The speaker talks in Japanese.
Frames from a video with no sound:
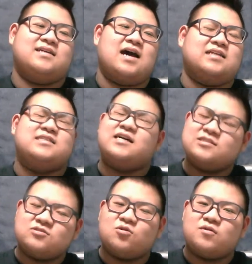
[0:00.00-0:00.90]
あちゃ
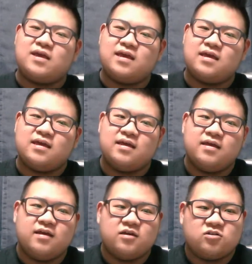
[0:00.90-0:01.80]
んと俺
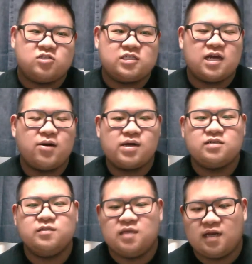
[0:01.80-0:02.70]
口が
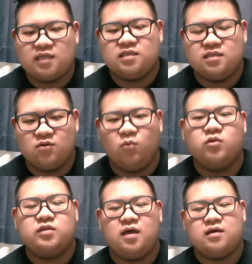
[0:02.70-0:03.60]
悪いんだなって
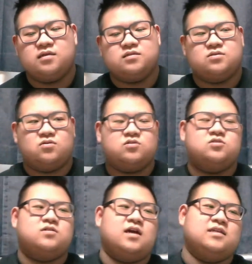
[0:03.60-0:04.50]
思ったその
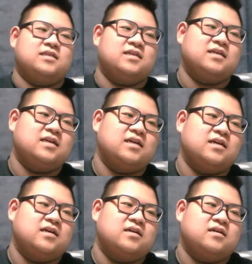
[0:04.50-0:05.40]
瞬間にう
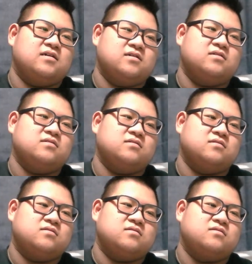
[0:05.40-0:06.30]

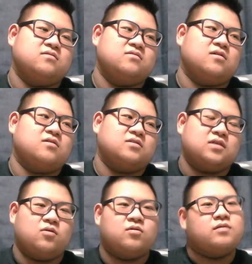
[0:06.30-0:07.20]
んなんか
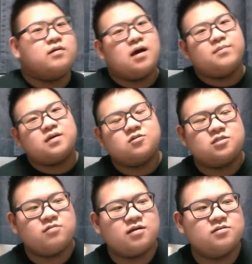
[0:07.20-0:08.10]
さ俺はあんま
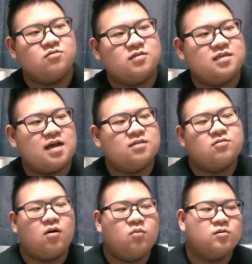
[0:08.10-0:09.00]
口悪いの嫌い
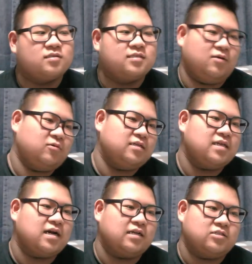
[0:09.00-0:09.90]
とか思っておき
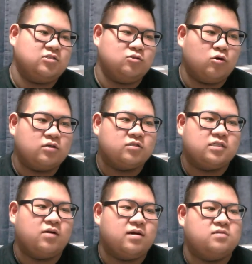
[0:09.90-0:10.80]
ながらすごい
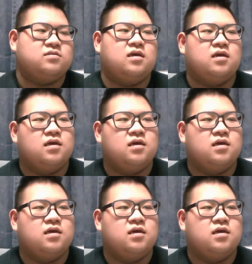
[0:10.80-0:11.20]
口が悪くて